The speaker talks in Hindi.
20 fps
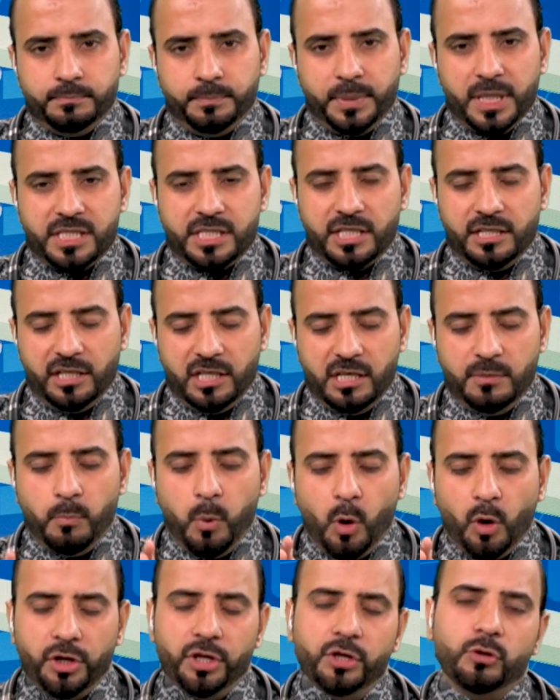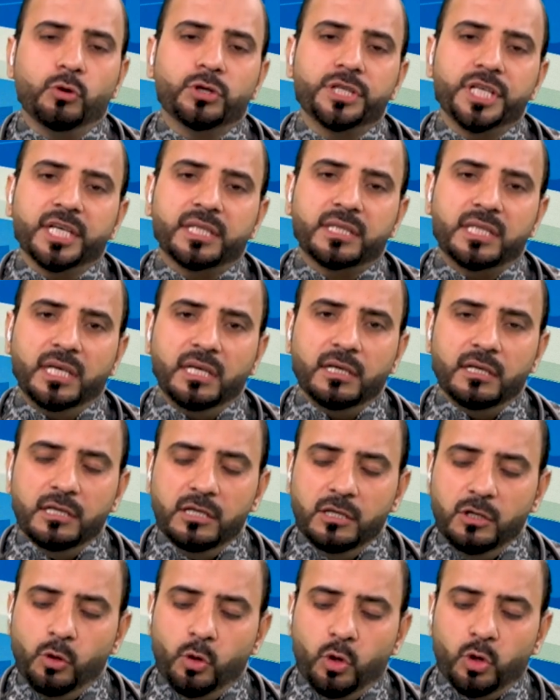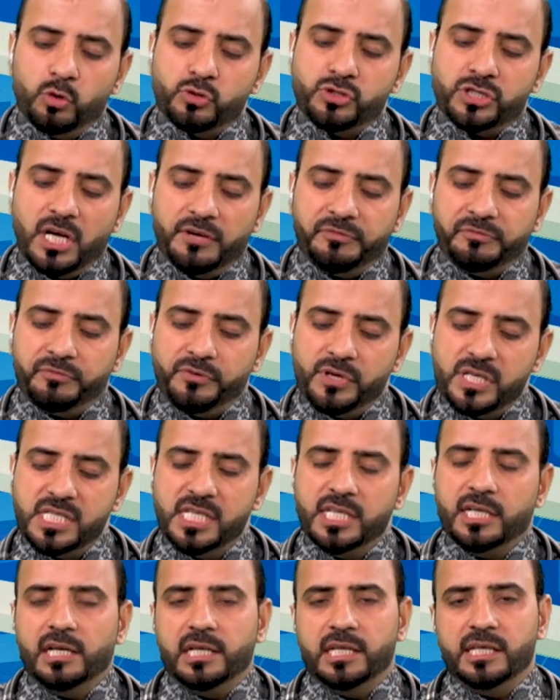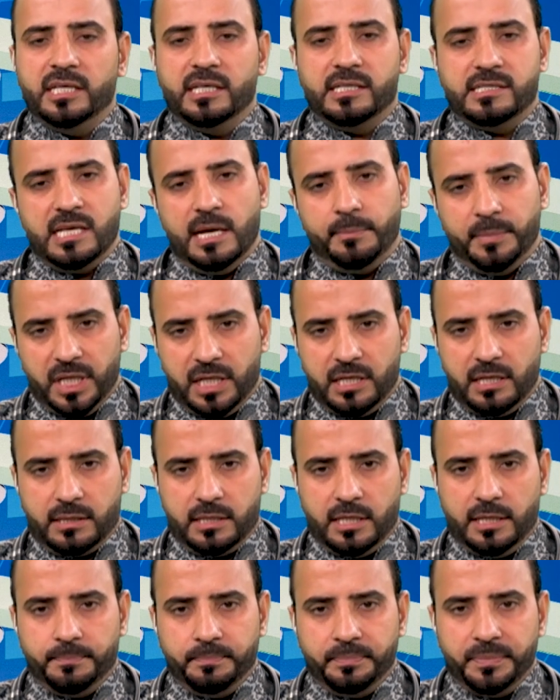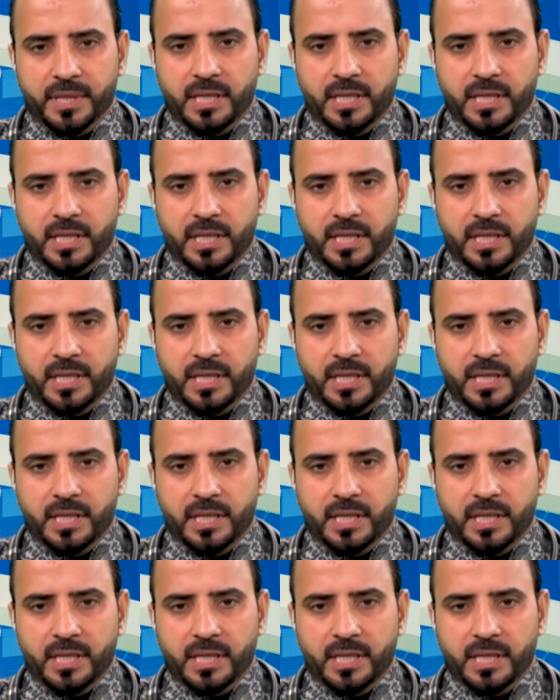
पेशेंट की बॉडी को देखते हैं और उसका फिज़िकली एग्जामिन करते हैं